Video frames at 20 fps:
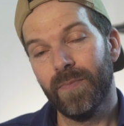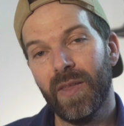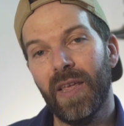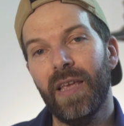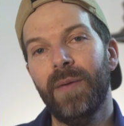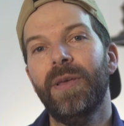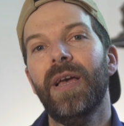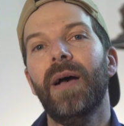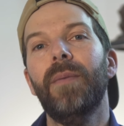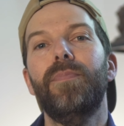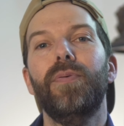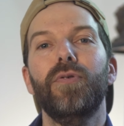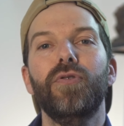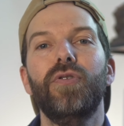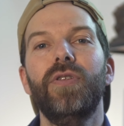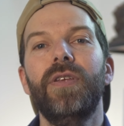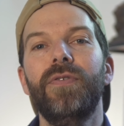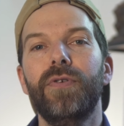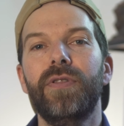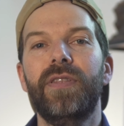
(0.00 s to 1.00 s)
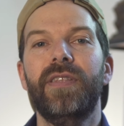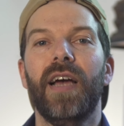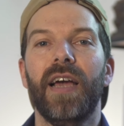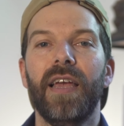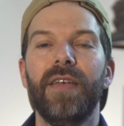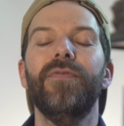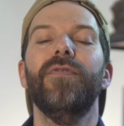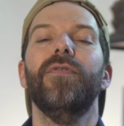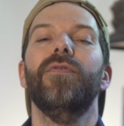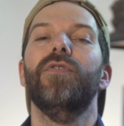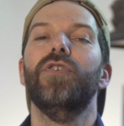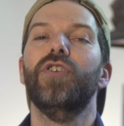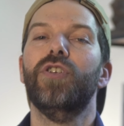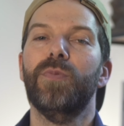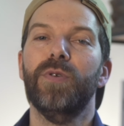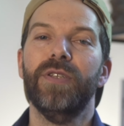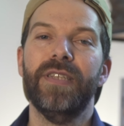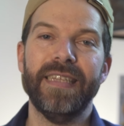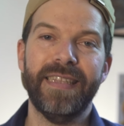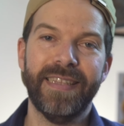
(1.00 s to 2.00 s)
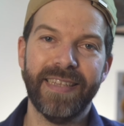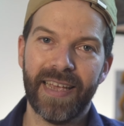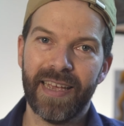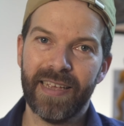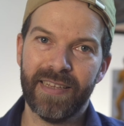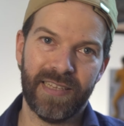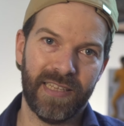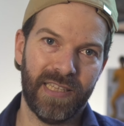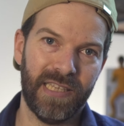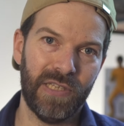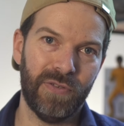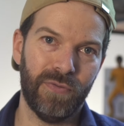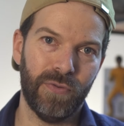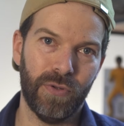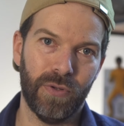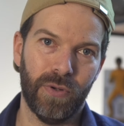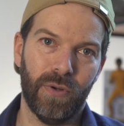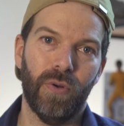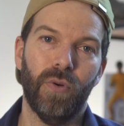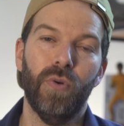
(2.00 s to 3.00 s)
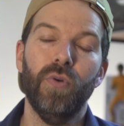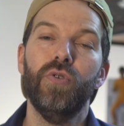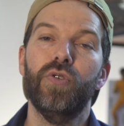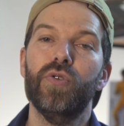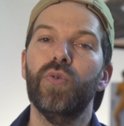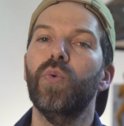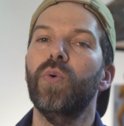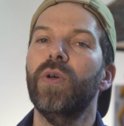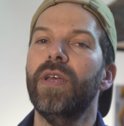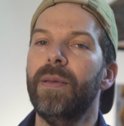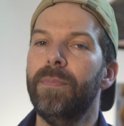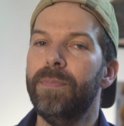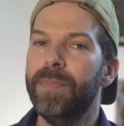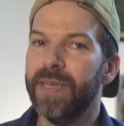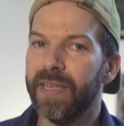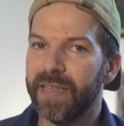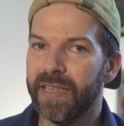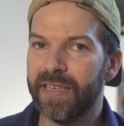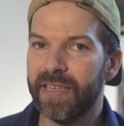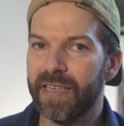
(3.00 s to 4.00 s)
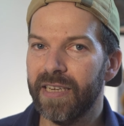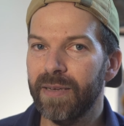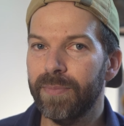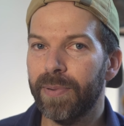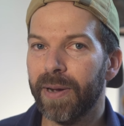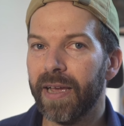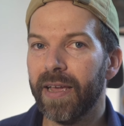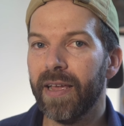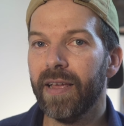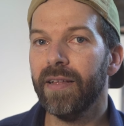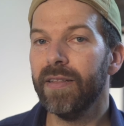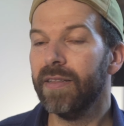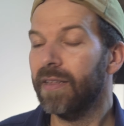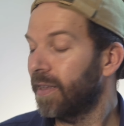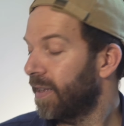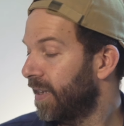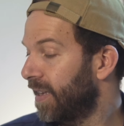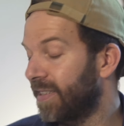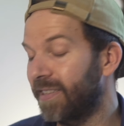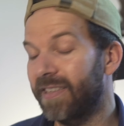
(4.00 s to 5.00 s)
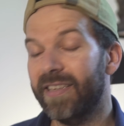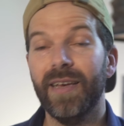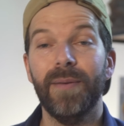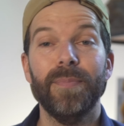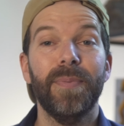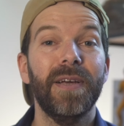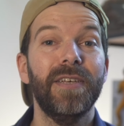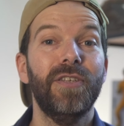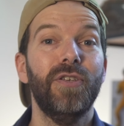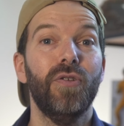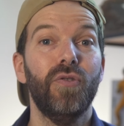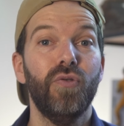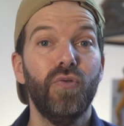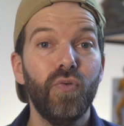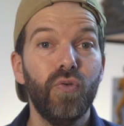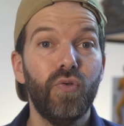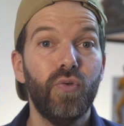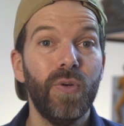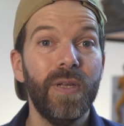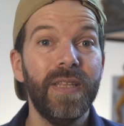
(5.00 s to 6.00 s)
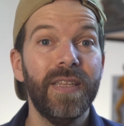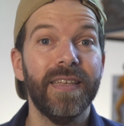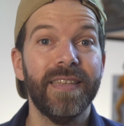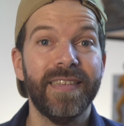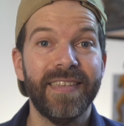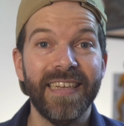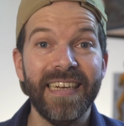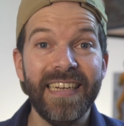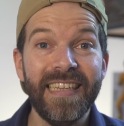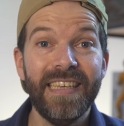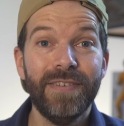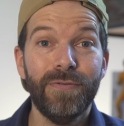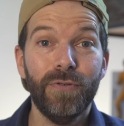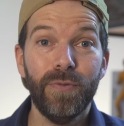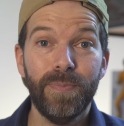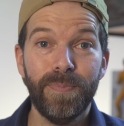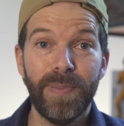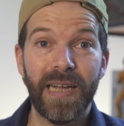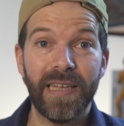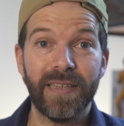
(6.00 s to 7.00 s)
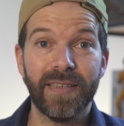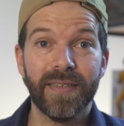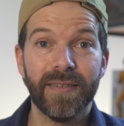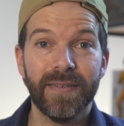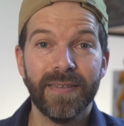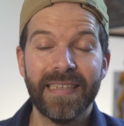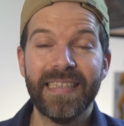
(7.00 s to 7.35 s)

Eh bien, pour ce niveau de tarif, franchement, c'est très satisfaisant. Le son est bien équilibré et ce qui impressionne tout de suite, c'est le niveau de basse.